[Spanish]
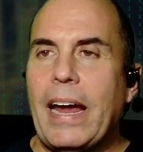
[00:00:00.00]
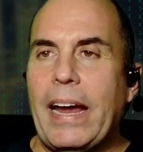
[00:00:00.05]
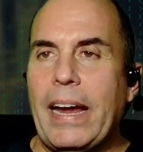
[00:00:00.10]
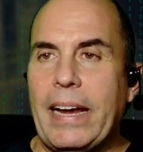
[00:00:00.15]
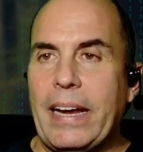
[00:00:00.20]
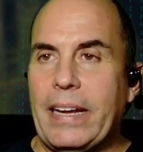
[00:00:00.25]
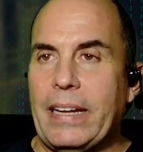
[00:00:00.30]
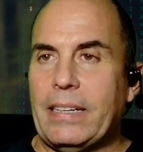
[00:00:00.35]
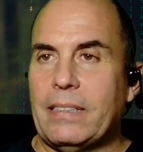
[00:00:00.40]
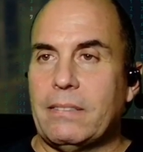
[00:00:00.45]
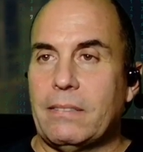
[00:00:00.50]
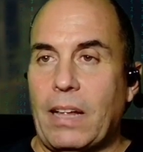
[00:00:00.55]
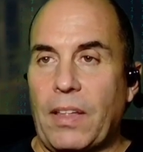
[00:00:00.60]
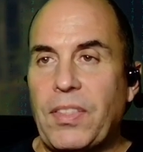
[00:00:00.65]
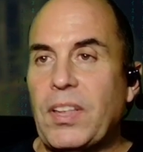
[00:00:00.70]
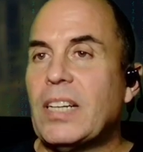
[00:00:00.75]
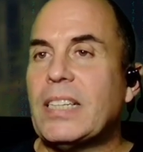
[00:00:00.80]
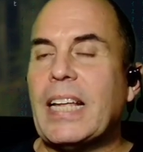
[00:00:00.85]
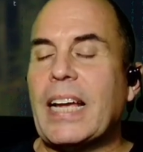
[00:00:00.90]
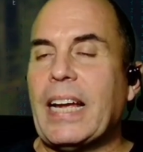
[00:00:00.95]
Eh,
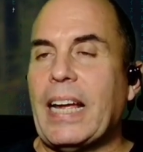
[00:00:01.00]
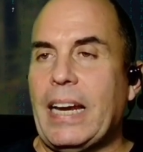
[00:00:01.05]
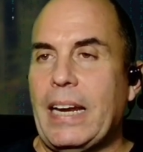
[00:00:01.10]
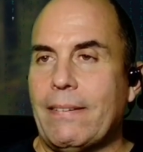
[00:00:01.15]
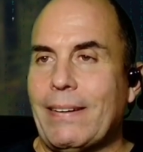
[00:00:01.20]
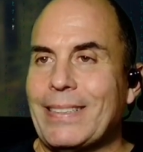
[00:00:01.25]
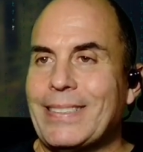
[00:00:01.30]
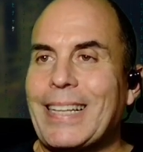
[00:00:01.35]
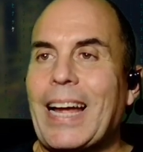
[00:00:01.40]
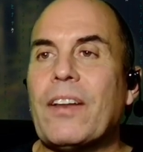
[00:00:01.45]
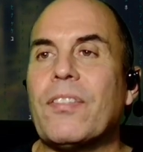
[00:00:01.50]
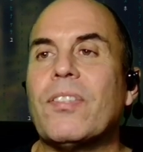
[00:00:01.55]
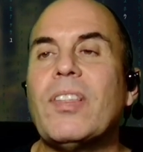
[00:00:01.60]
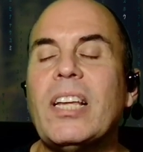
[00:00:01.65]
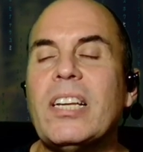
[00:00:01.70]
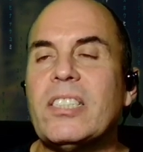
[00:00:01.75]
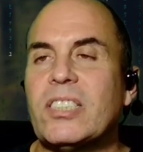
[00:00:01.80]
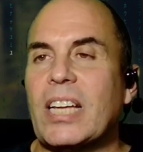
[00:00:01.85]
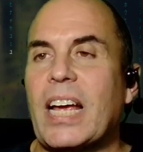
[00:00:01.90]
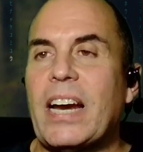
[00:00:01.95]
decirte que levantar
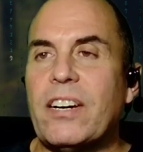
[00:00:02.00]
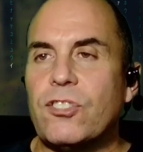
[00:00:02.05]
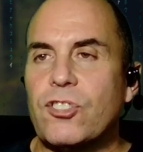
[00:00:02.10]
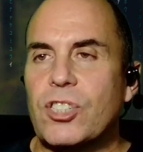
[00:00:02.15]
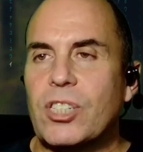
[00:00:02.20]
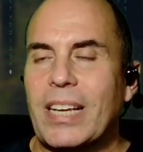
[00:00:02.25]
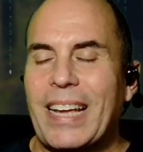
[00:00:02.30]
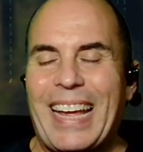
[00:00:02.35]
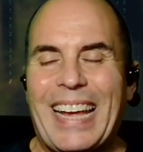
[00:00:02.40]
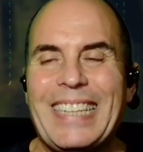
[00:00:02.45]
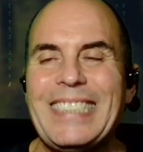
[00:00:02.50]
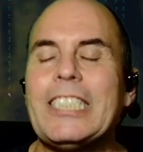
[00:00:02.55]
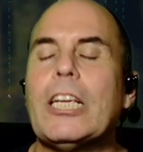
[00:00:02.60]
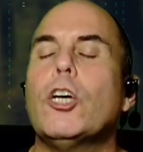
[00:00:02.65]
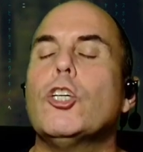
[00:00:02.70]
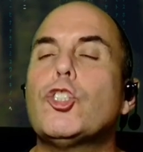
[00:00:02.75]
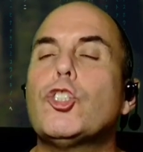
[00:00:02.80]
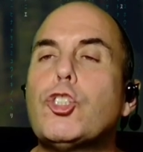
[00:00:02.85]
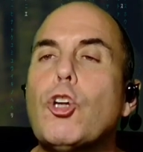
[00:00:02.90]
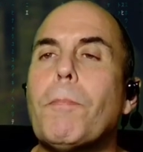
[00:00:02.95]
Think Search es
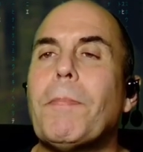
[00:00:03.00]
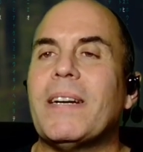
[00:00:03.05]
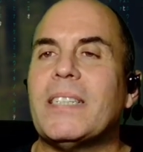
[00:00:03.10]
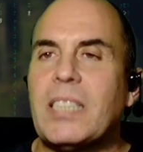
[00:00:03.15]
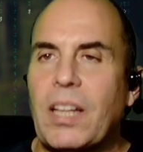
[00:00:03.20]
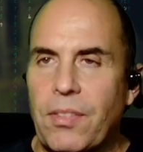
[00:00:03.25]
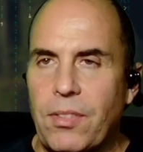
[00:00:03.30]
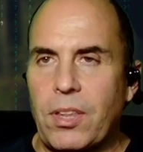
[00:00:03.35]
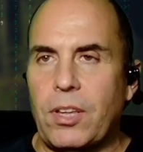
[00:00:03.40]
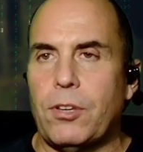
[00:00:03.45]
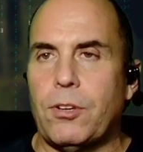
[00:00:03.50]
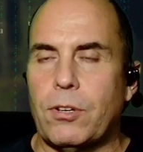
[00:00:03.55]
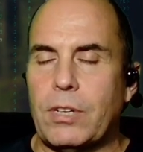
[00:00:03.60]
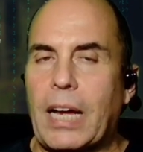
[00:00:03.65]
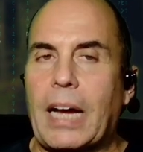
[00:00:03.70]
súper sencillo.